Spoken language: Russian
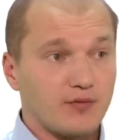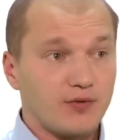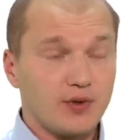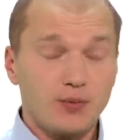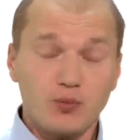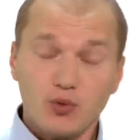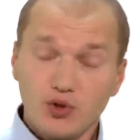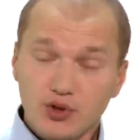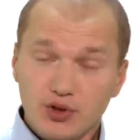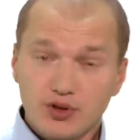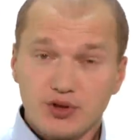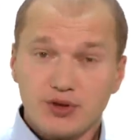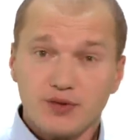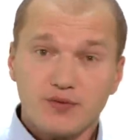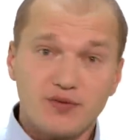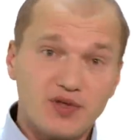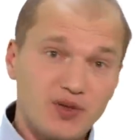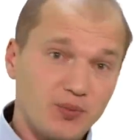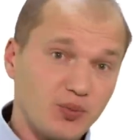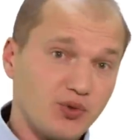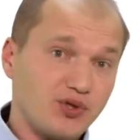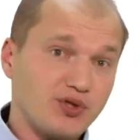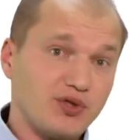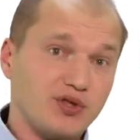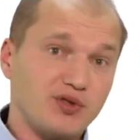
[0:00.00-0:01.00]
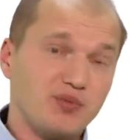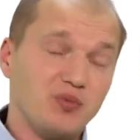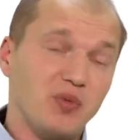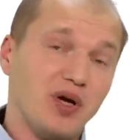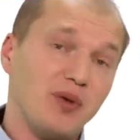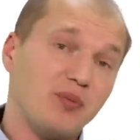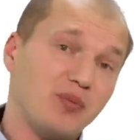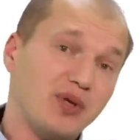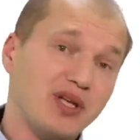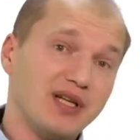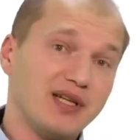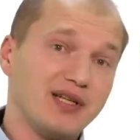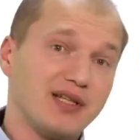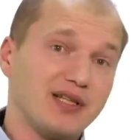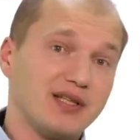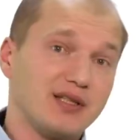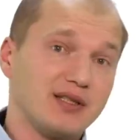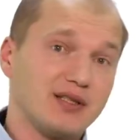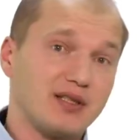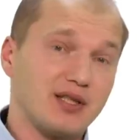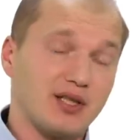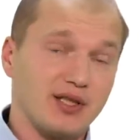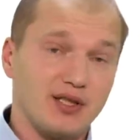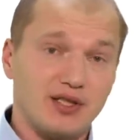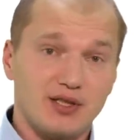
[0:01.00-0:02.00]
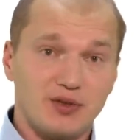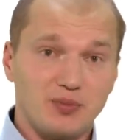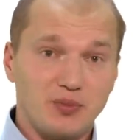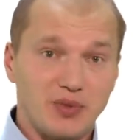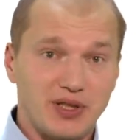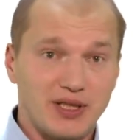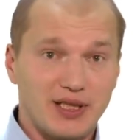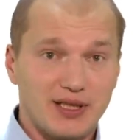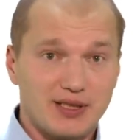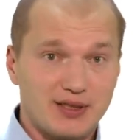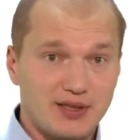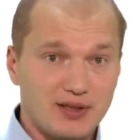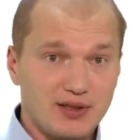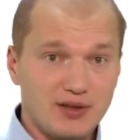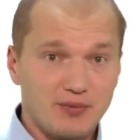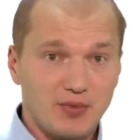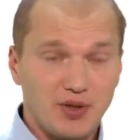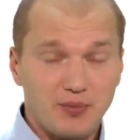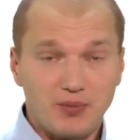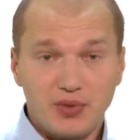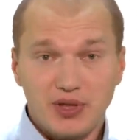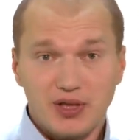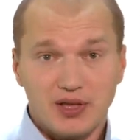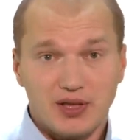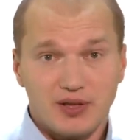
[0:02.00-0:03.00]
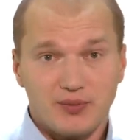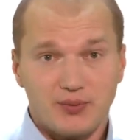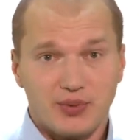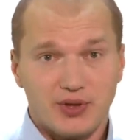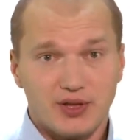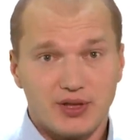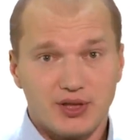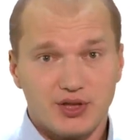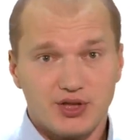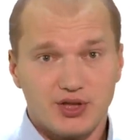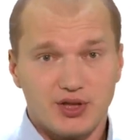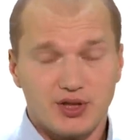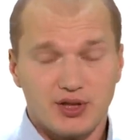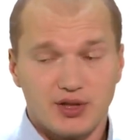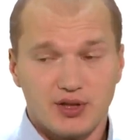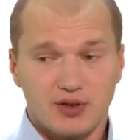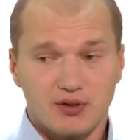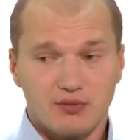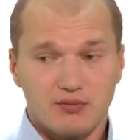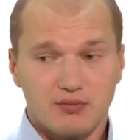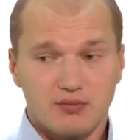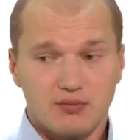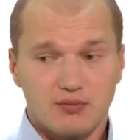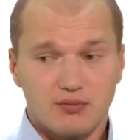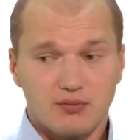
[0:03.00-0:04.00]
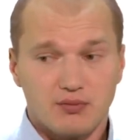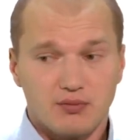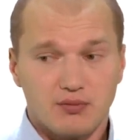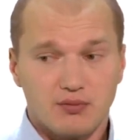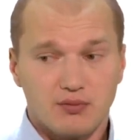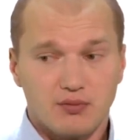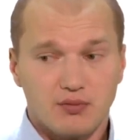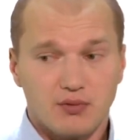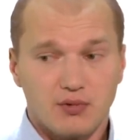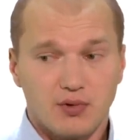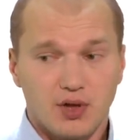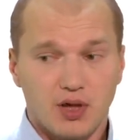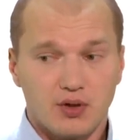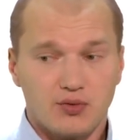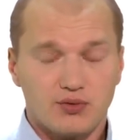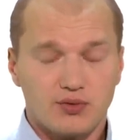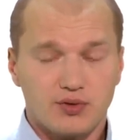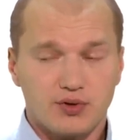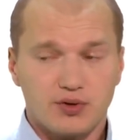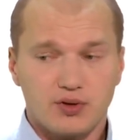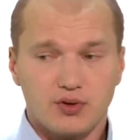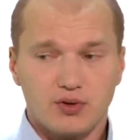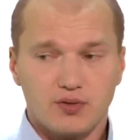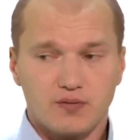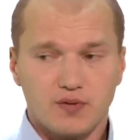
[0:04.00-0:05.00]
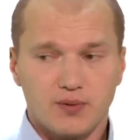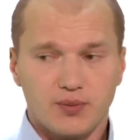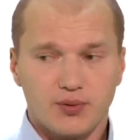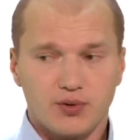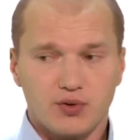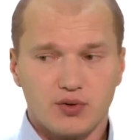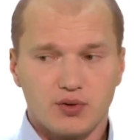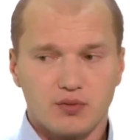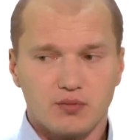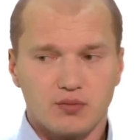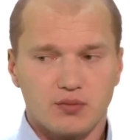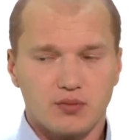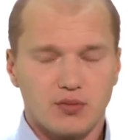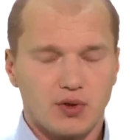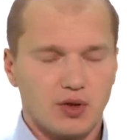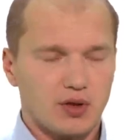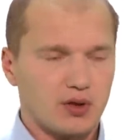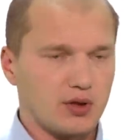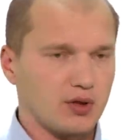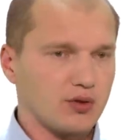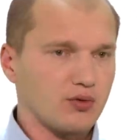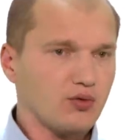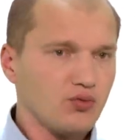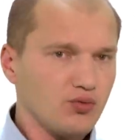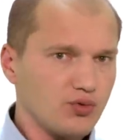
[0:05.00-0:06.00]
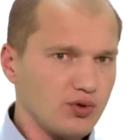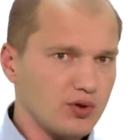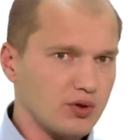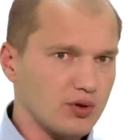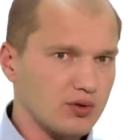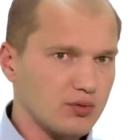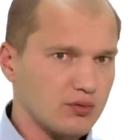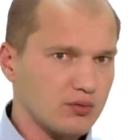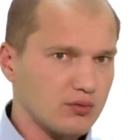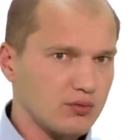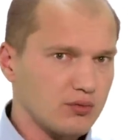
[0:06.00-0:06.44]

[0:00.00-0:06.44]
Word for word: вы можете выпустить мобильный интернет-магазин, мобильное приложение. А люди задают вопросом, а это нужно?